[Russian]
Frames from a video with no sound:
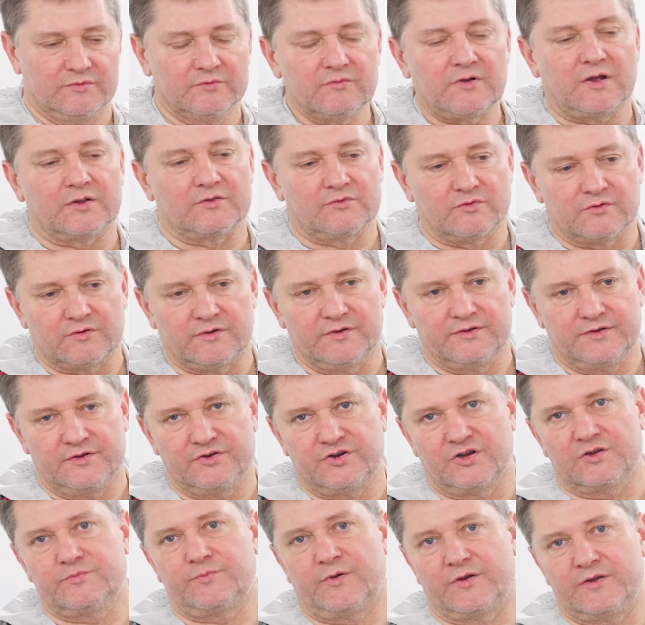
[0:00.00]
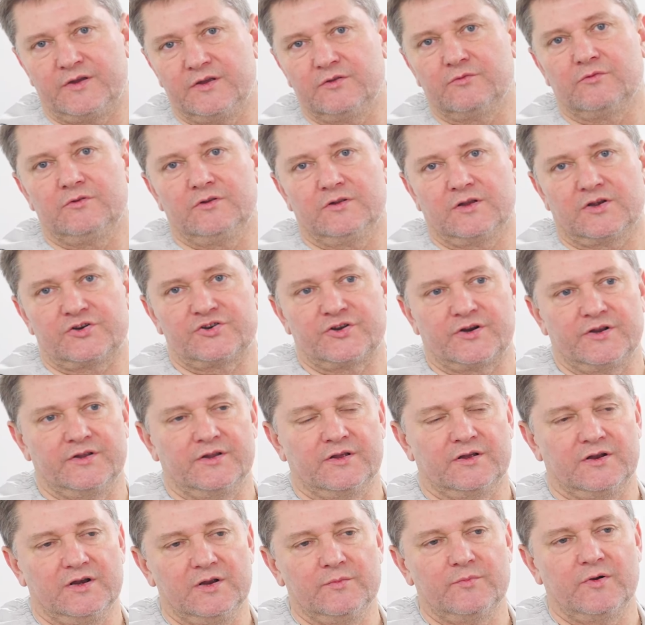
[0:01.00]
ну, которые сейчас покинули наш
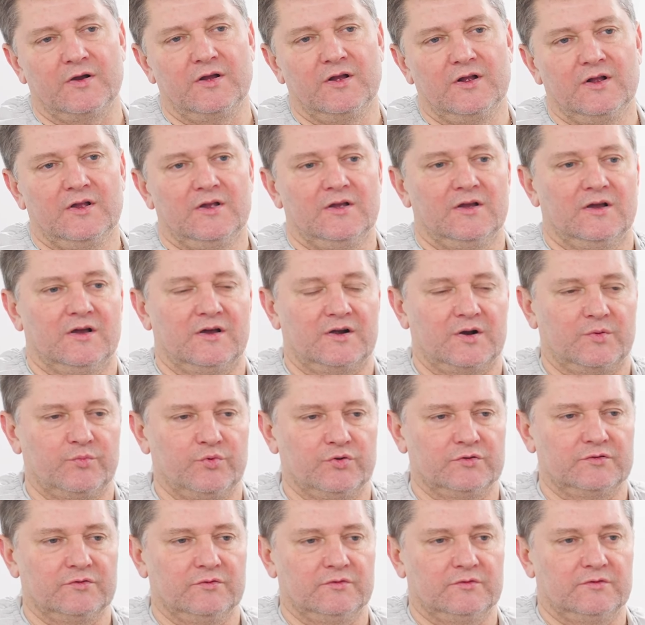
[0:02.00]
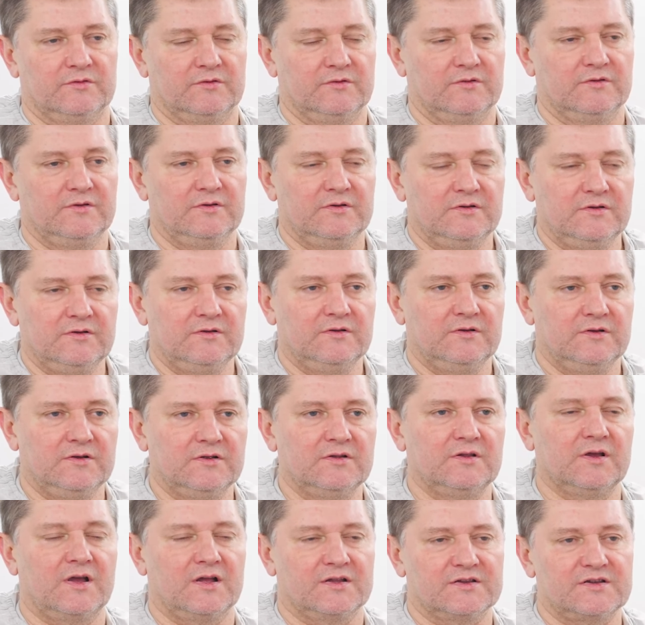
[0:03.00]
рынок, либо работают, не,
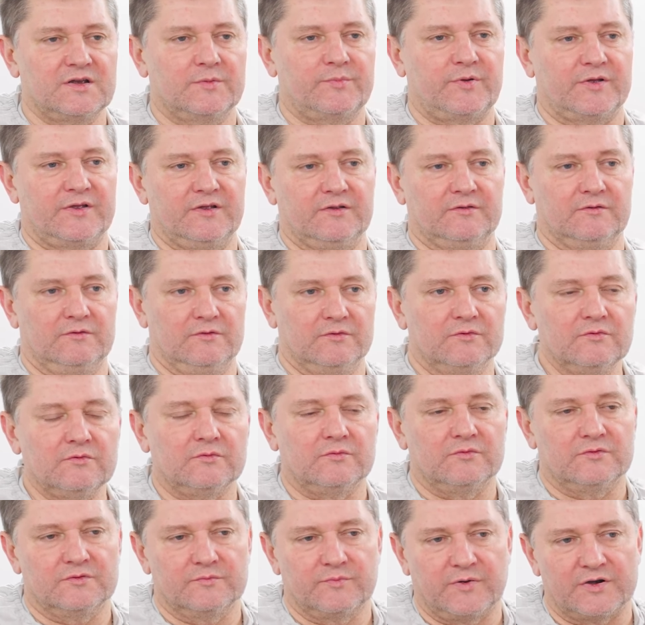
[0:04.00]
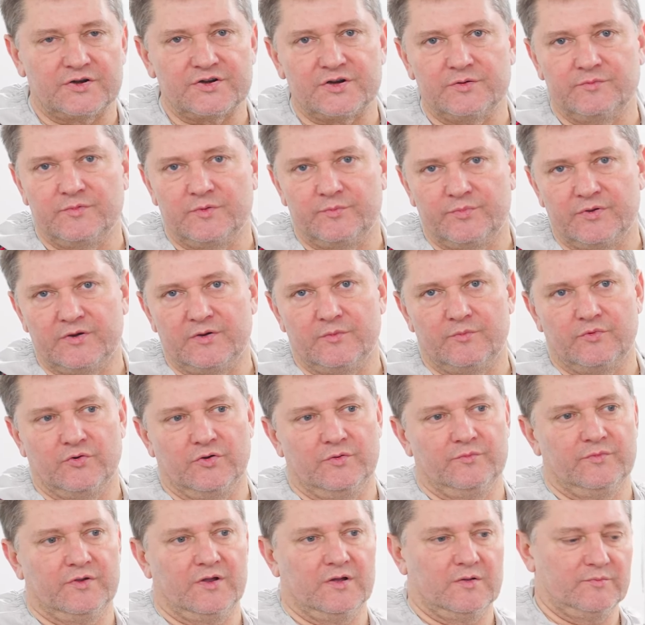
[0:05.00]
не до конца покинули, ну, с большими
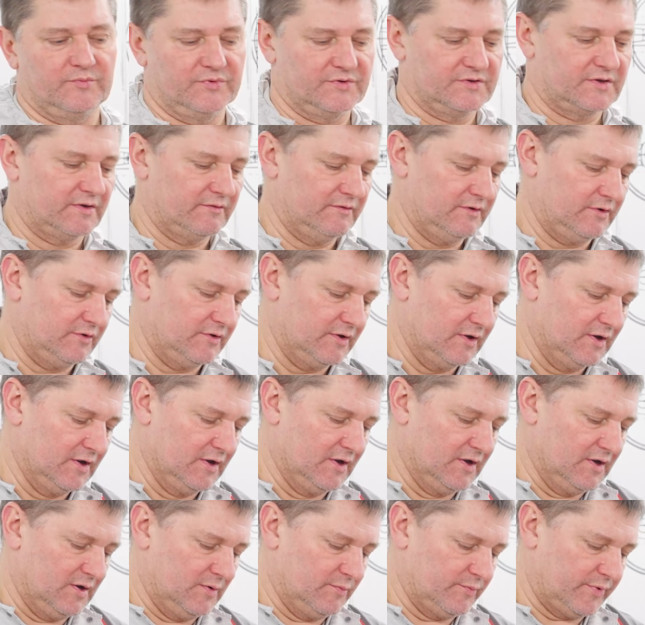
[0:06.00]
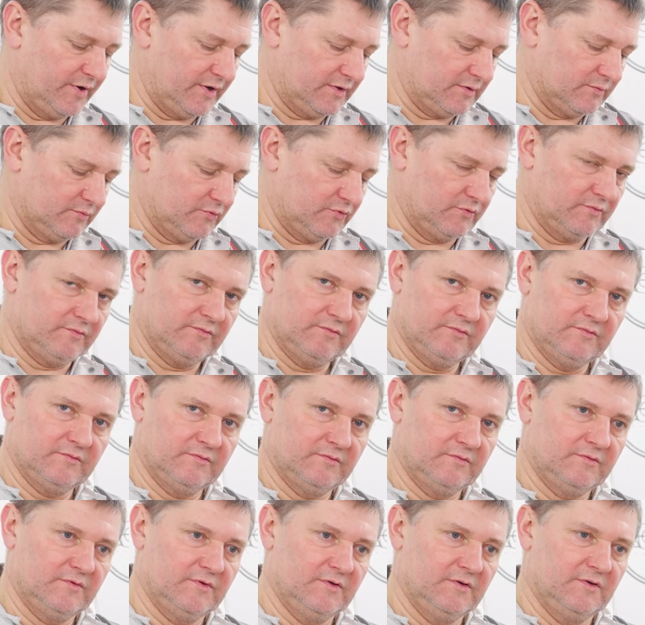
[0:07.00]
перебоями, как представляют. Поэтому
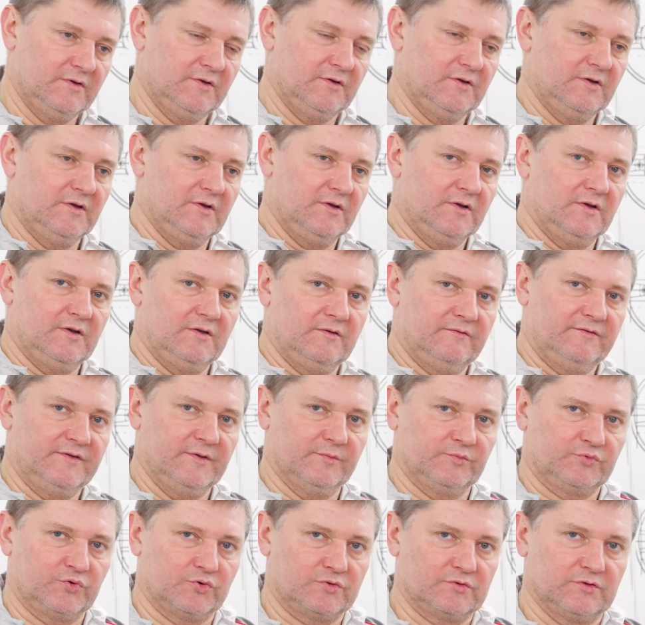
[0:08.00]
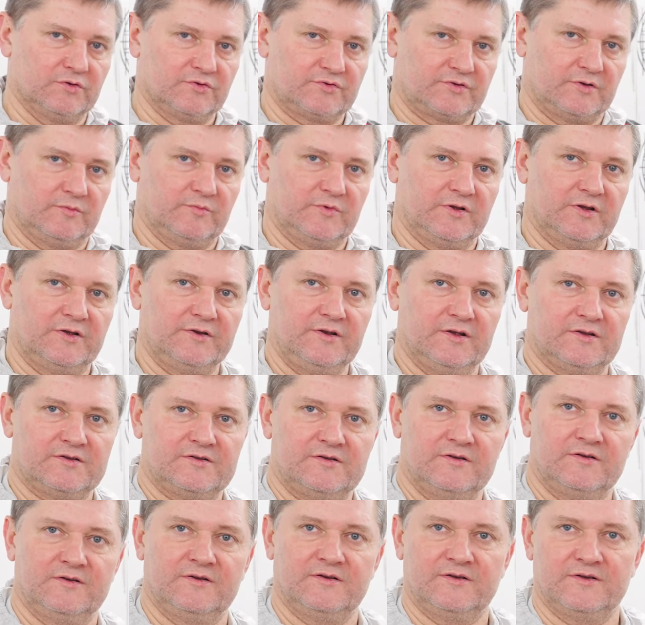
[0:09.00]
всем, кто слушал,
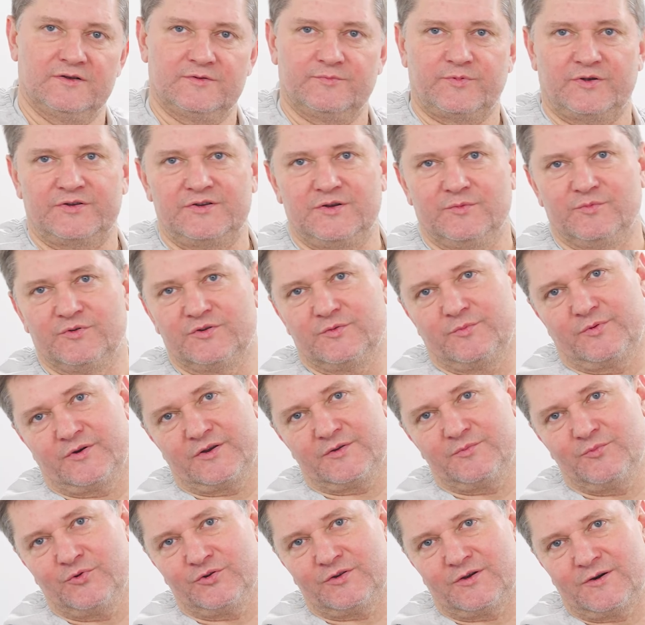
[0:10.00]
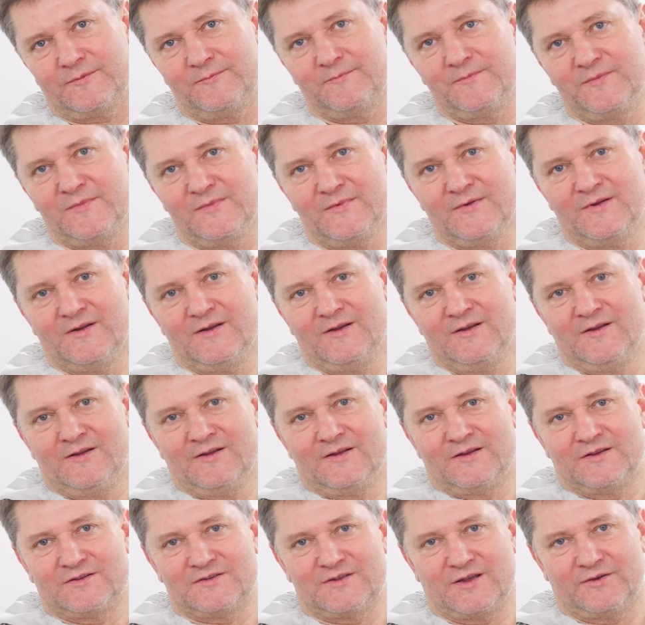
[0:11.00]
молодец. Спасибо за просмотр.
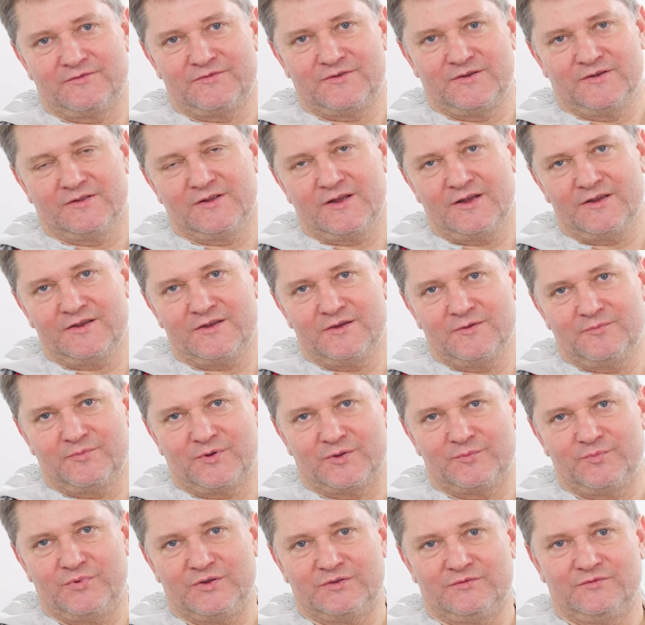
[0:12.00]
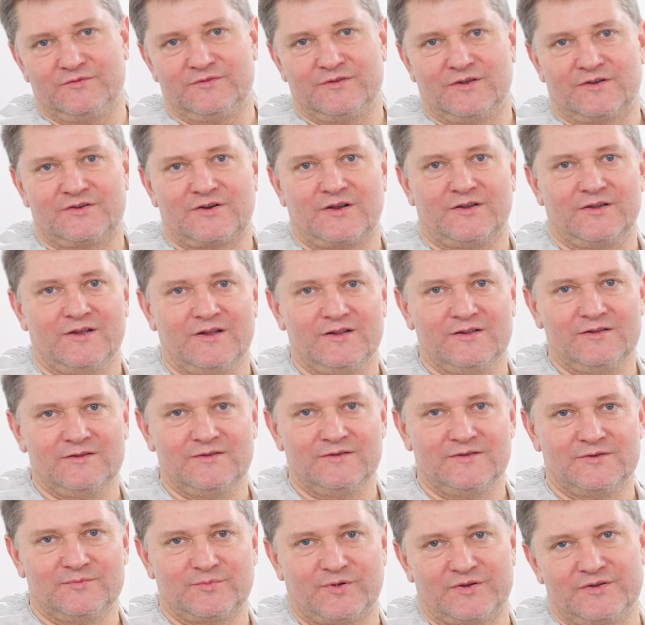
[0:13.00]
Ставьте лайки, подписывайтесь на наш канал.
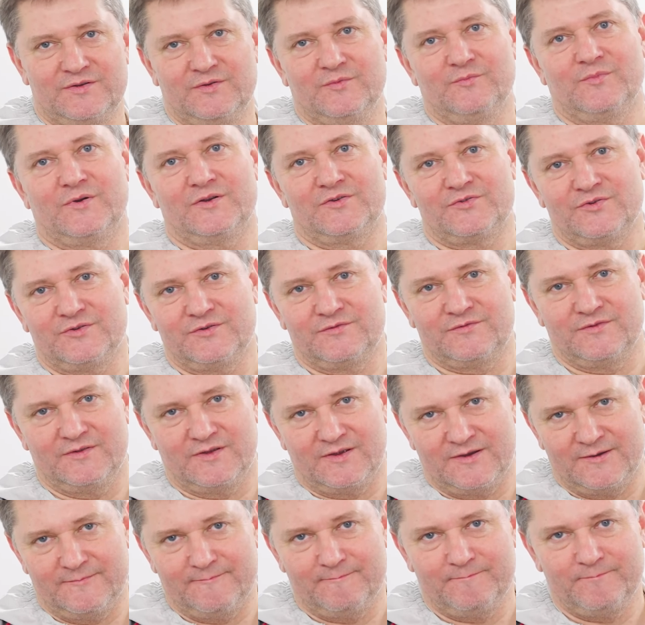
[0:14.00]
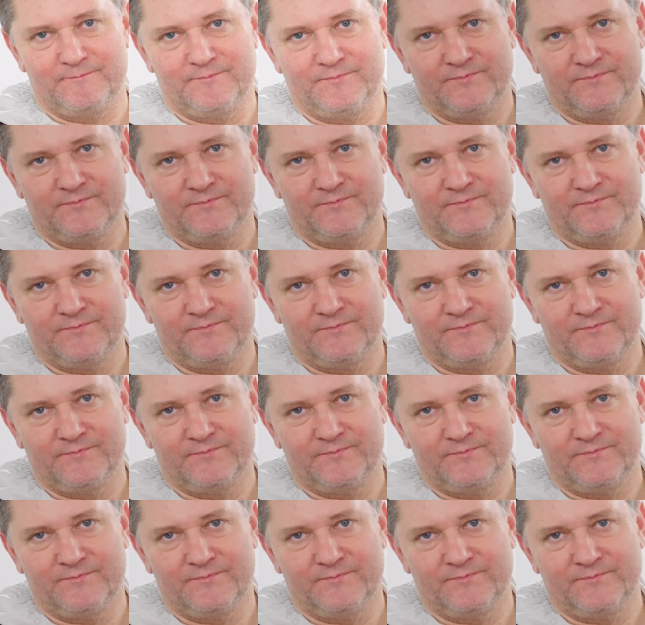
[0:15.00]
Спасибо большое, до свидания.